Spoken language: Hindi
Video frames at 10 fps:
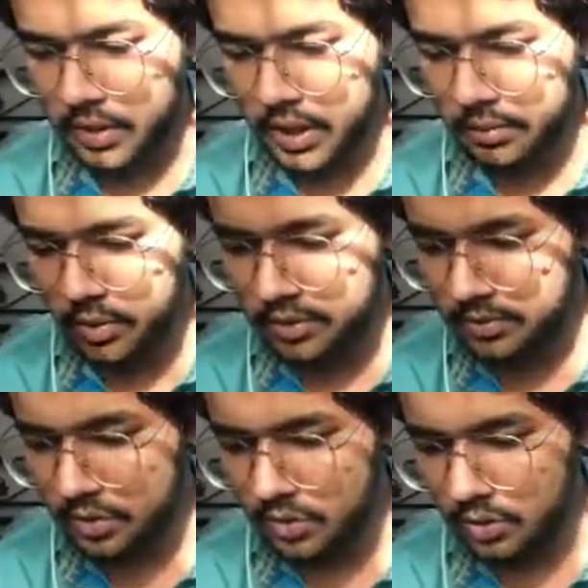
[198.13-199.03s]
सप्लाई
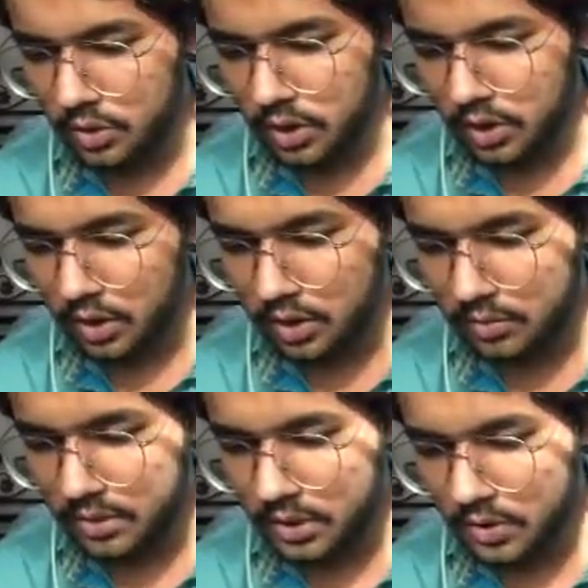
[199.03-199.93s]
बॉक्स मिस हो गया ना
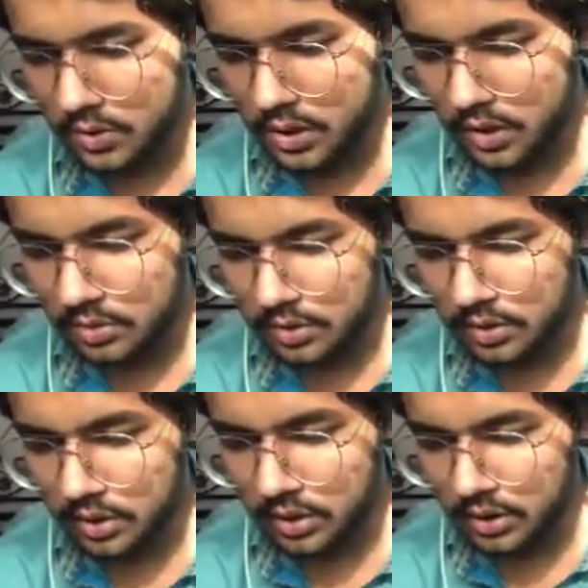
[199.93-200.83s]
अगर मसला हो जाएगा
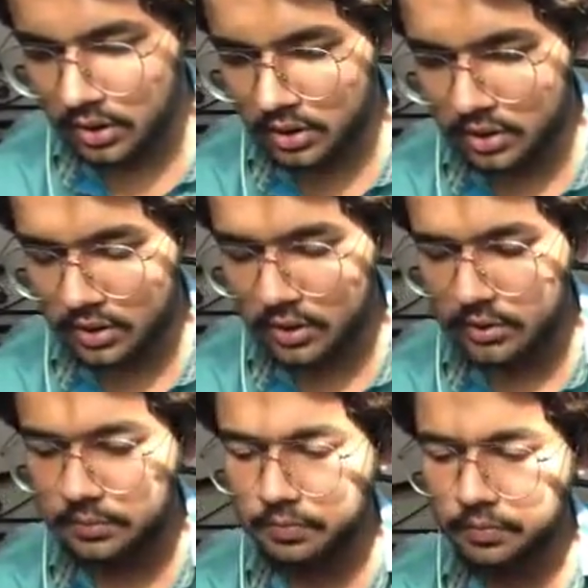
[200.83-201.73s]
फिर ये रहा ये रहा
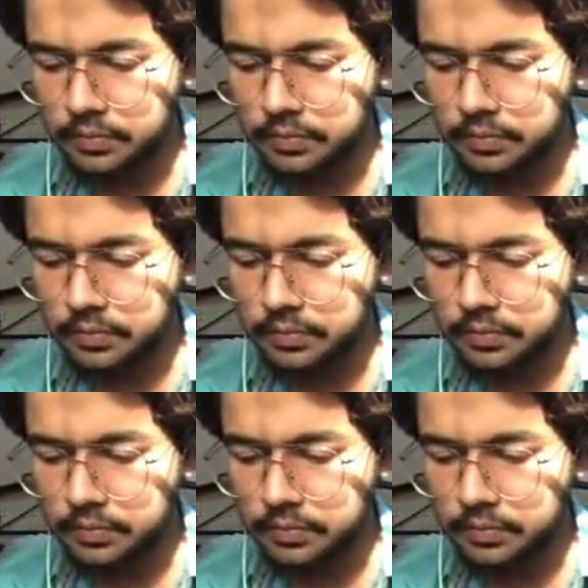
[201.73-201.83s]
ये रहा